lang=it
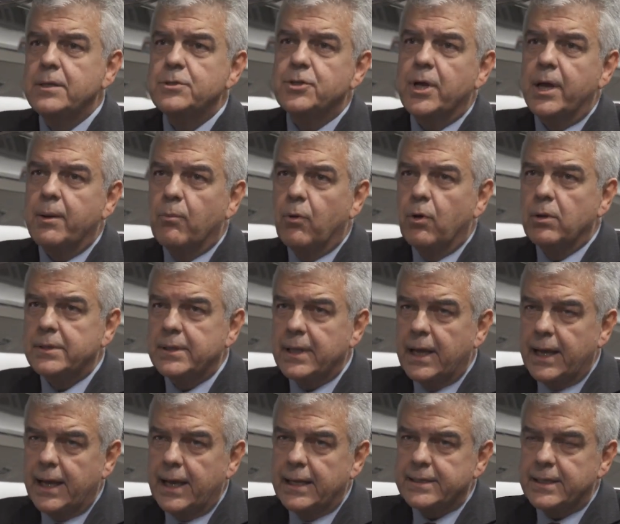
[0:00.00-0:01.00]
c'è
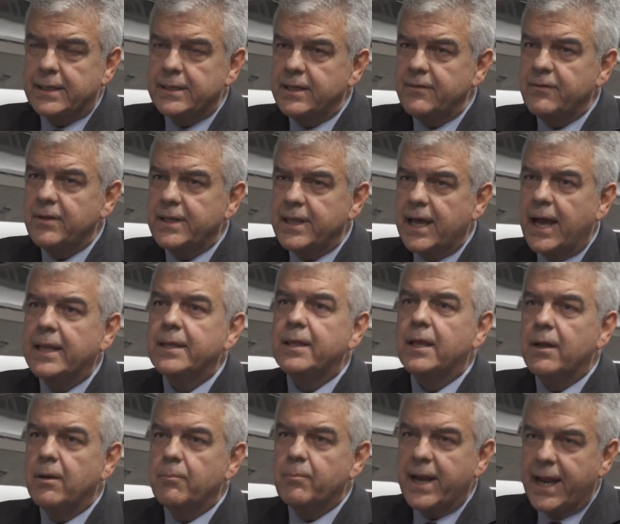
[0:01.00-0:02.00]
molta attrattività
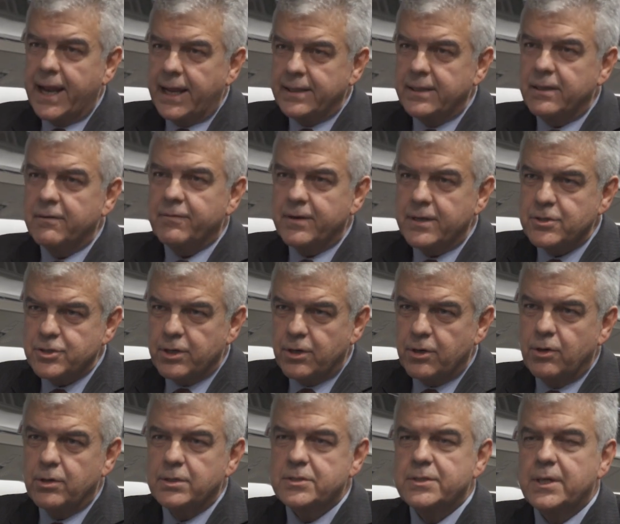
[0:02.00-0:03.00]
del brand Freccia
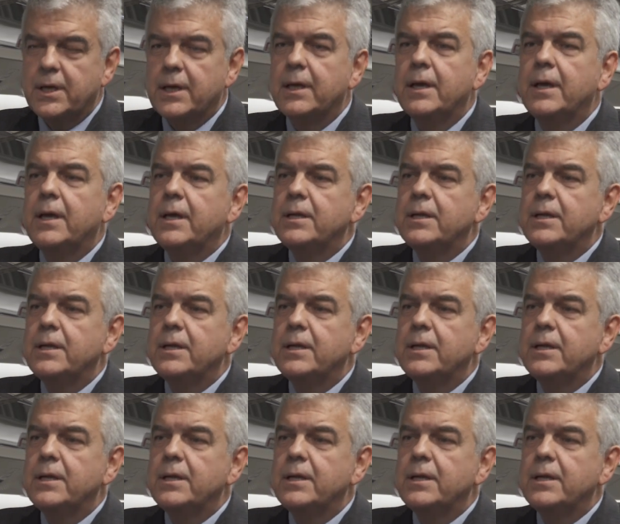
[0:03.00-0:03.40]
Rossa,